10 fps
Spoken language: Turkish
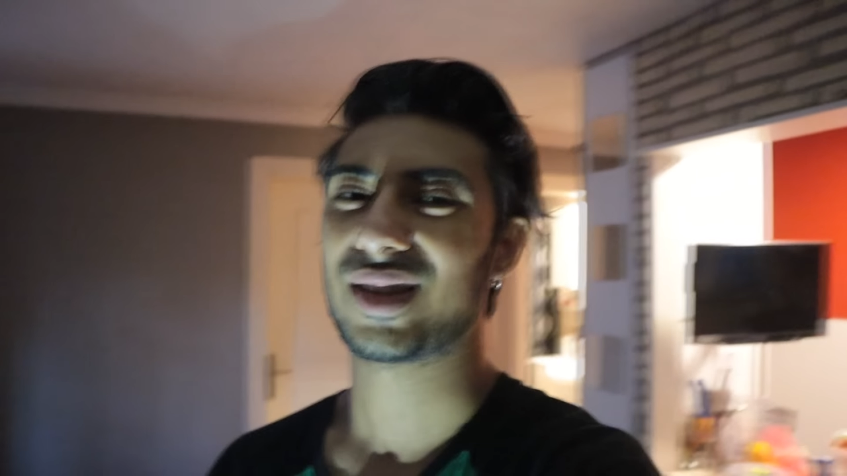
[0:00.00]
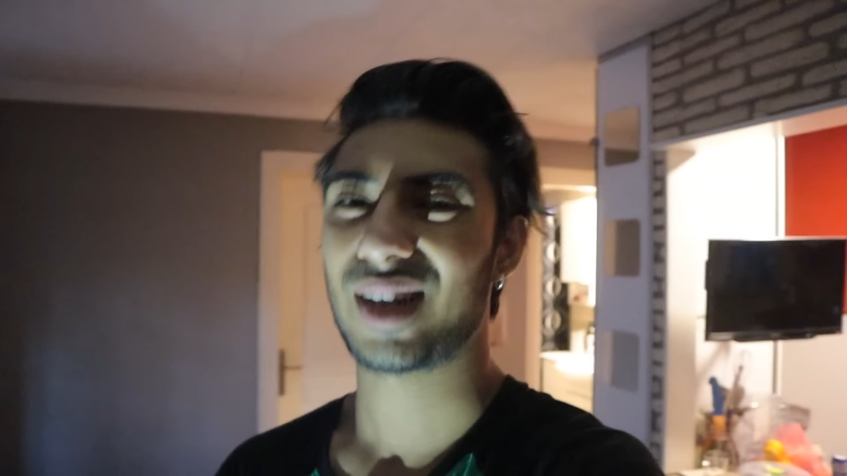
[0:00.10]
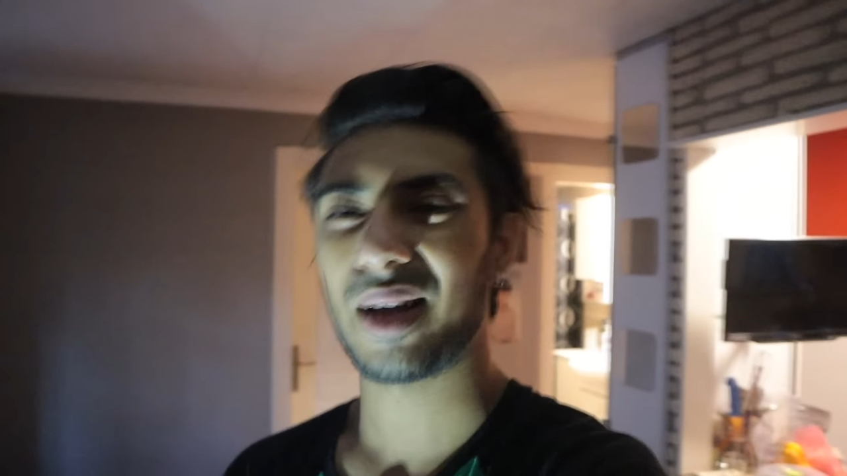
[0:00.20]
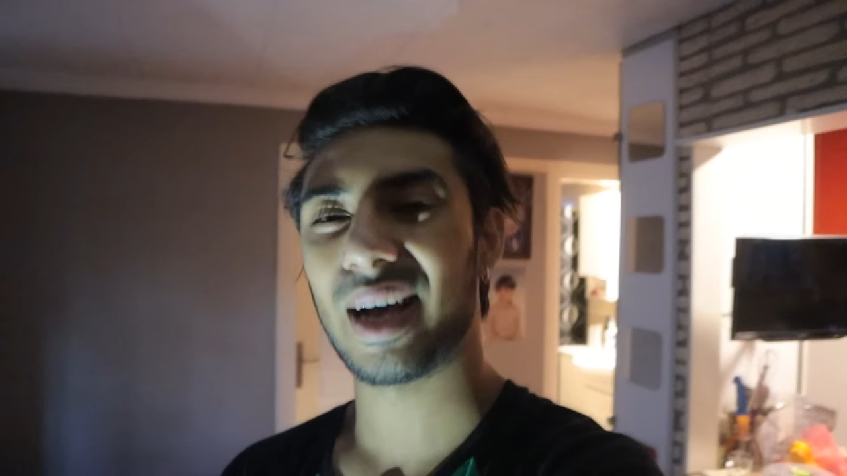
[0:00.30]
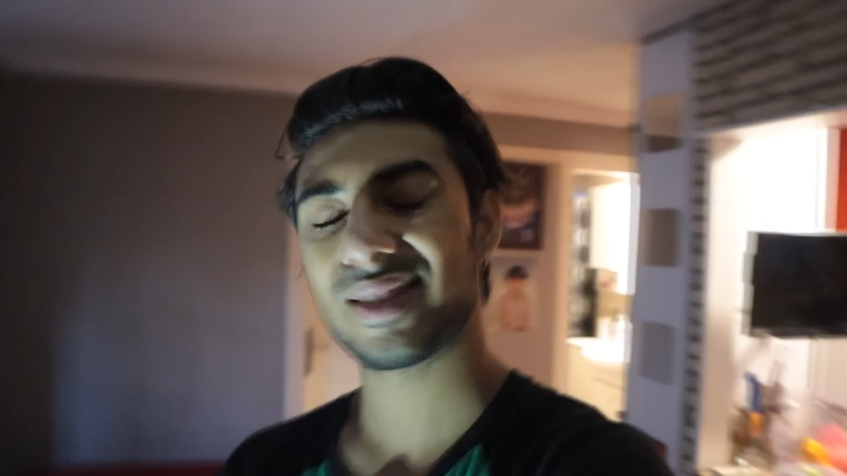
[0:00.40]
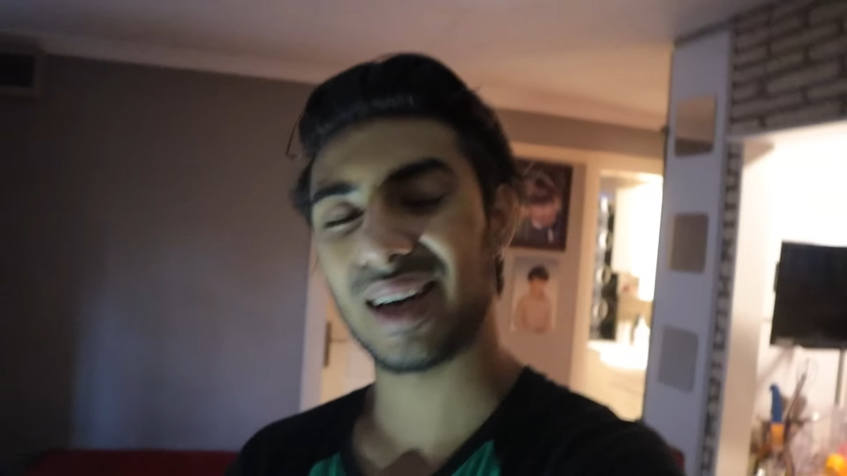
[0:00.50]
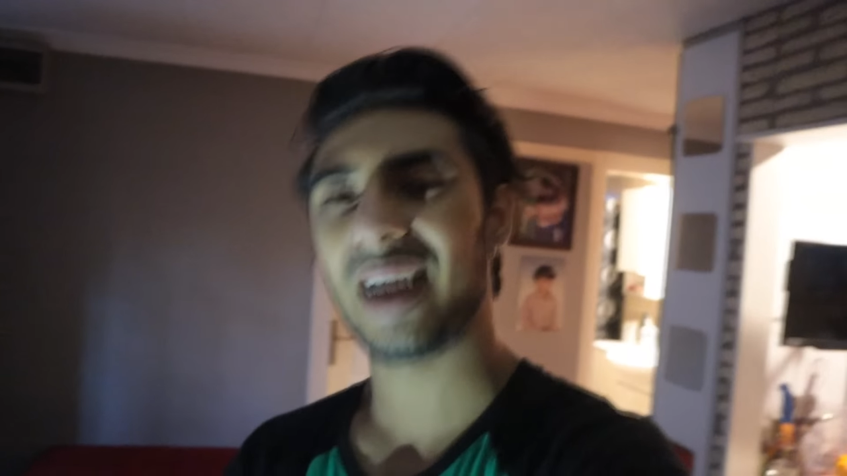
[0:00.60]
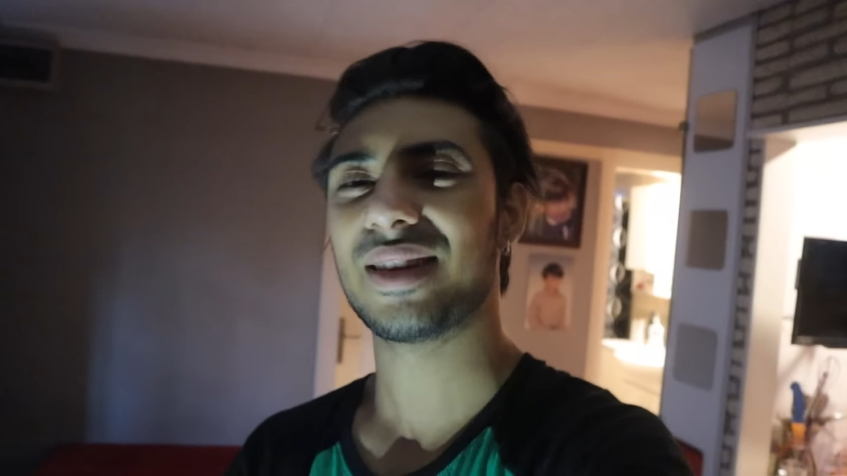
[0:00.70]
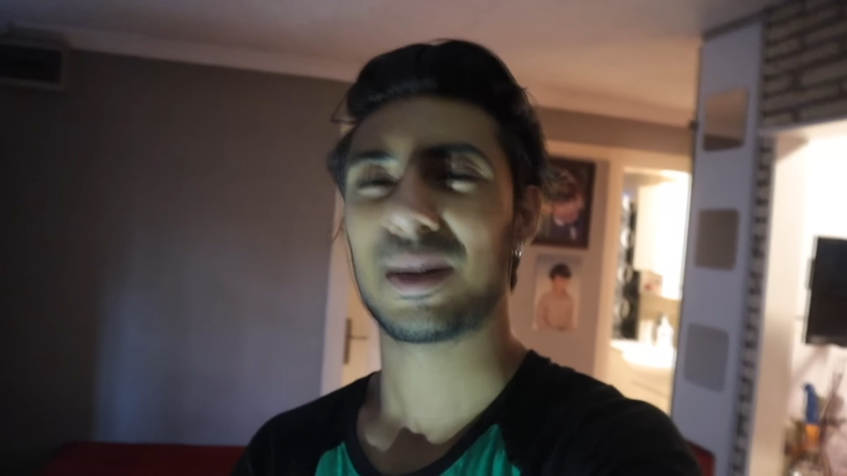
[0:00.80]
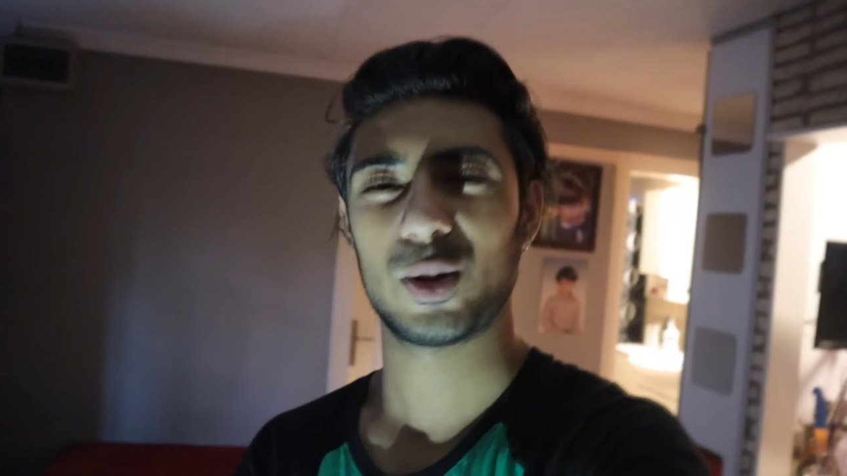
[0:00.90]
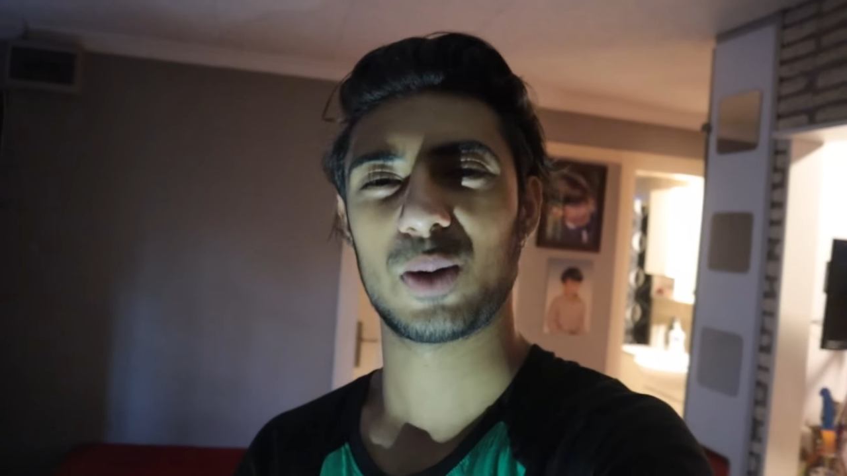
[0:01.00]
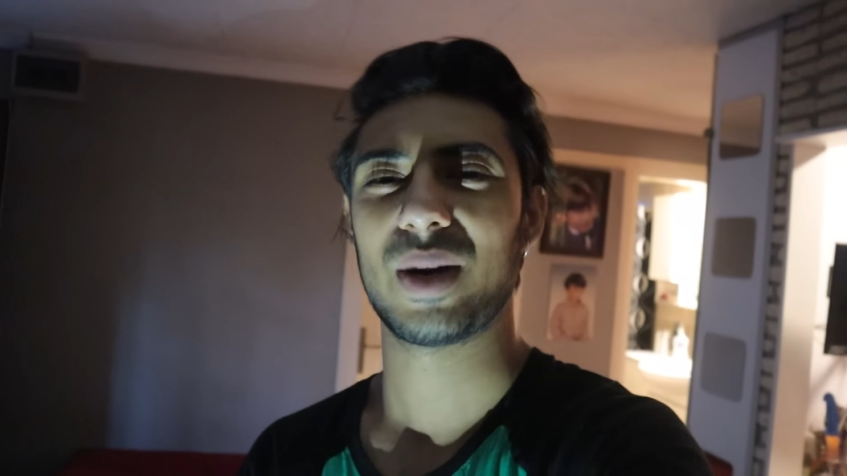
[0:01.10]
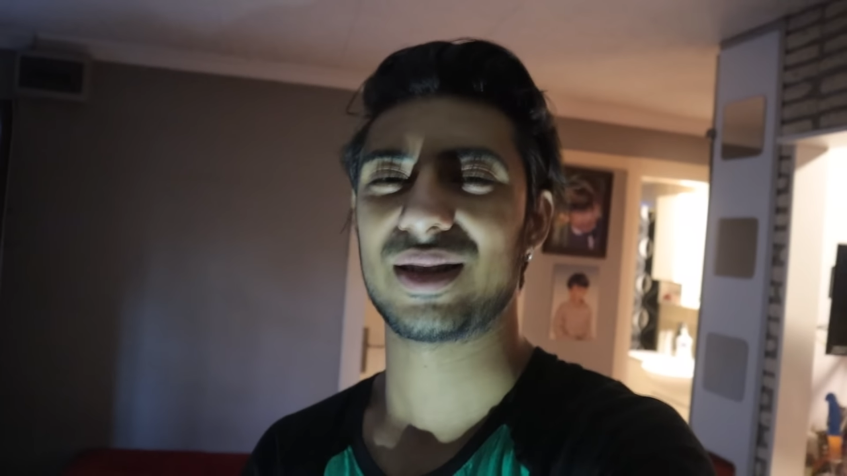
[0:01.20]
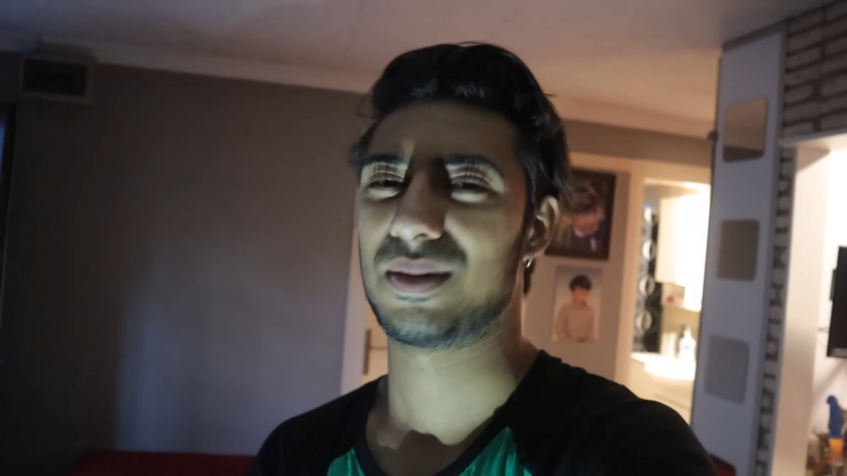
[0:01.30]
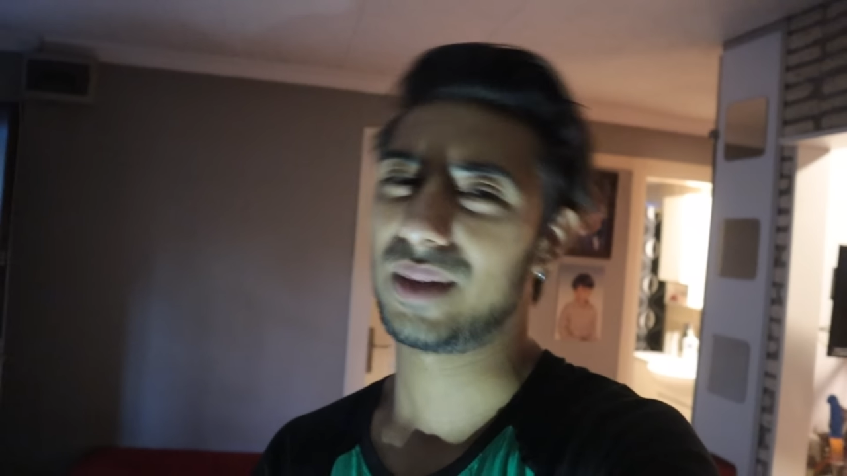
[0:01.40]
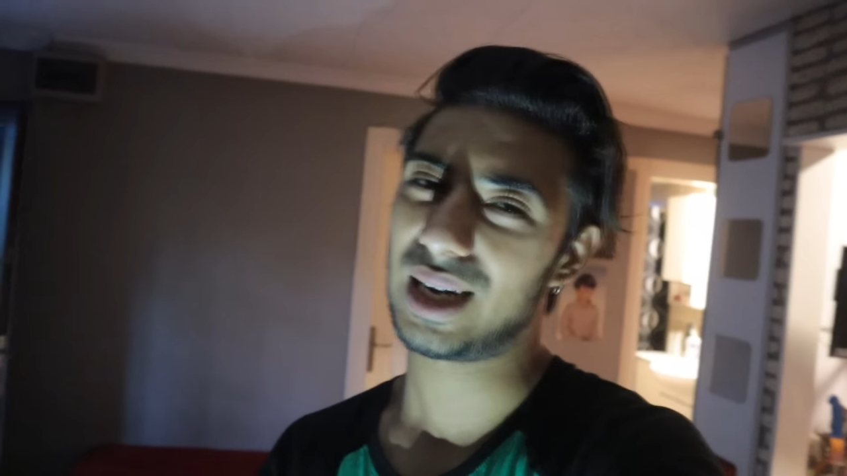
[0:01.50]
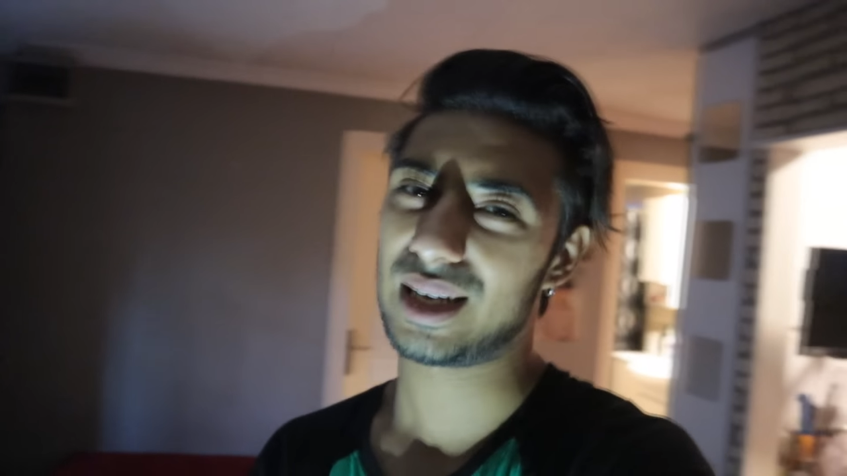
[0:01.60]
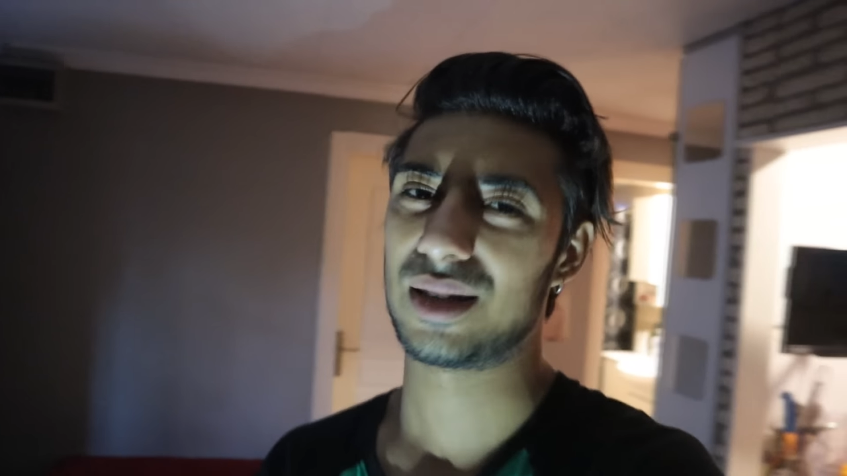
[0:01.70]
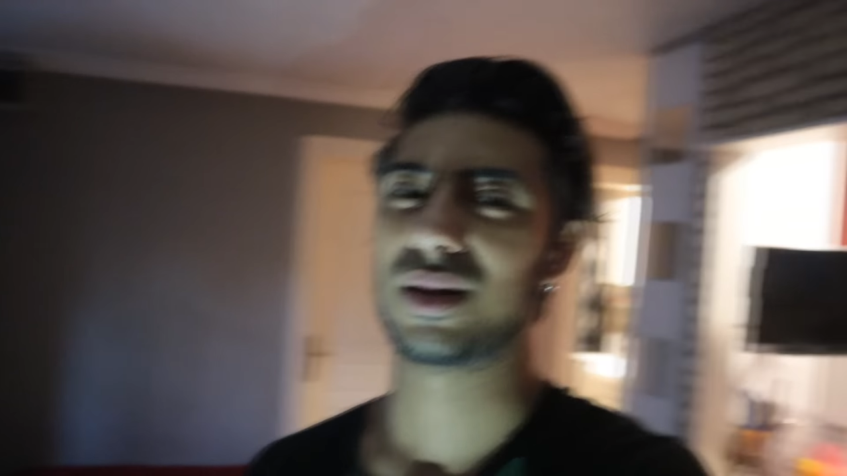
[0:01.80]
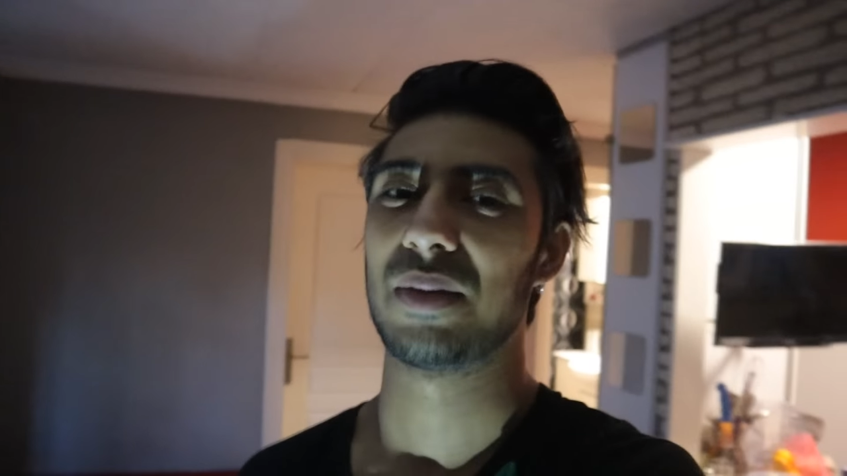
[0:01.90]
Hatırla hatırlayanlar bir yoruma yazsın
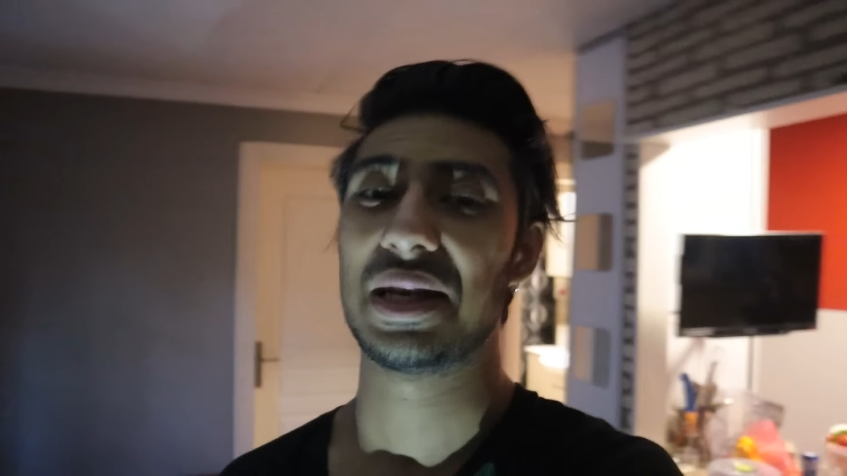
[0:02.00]
merak ettim.